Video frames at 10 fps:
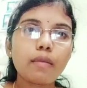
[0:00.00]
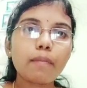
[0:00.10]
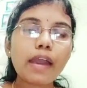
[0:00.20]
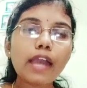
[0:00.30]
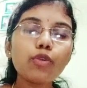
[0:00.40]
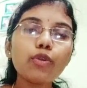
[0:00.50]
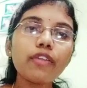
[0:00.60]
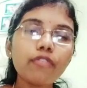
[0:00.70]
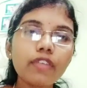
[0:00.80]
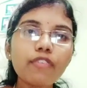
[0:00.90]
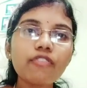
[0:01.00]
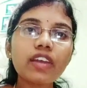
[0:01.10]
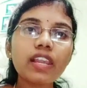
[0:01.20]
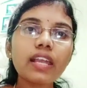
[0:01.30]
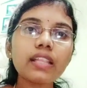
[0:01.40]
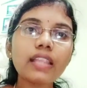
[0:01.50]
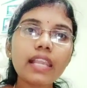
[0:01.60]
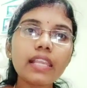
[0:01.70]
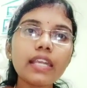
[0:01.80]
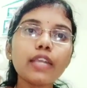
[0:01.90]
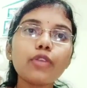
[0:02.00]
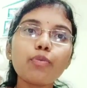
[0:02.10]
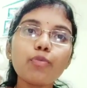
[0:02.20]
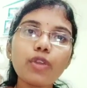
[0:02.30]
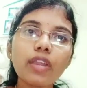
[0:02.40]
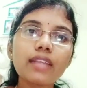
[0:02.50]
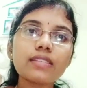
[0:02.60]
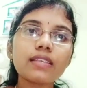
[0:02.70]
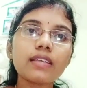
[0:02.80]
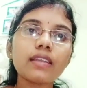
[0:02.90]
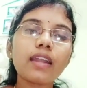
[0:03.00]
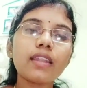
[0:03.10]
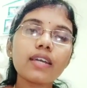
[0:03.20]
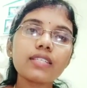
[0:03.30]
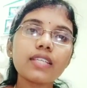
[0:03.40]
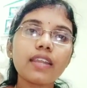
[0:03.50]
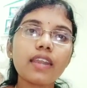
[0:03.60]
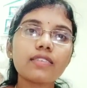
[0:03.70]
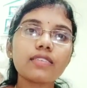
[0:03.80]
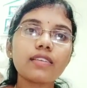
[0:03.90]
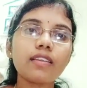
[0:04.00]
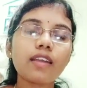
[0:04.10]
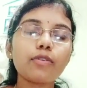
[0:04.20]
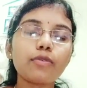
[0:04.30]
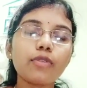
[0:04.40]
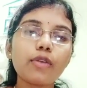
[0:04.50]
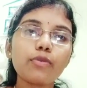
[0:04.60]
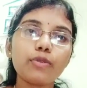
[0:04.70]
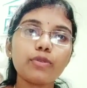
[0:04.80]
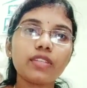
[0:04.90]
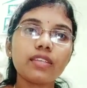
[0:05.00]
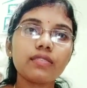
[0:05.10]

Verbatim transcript: పాలు ఇవ్వడం వల్ల తల్లికి రొమ్ము క్యాన్సర్ అండాశయ క్యాన్సర్ రాకుండా ఉంటుంది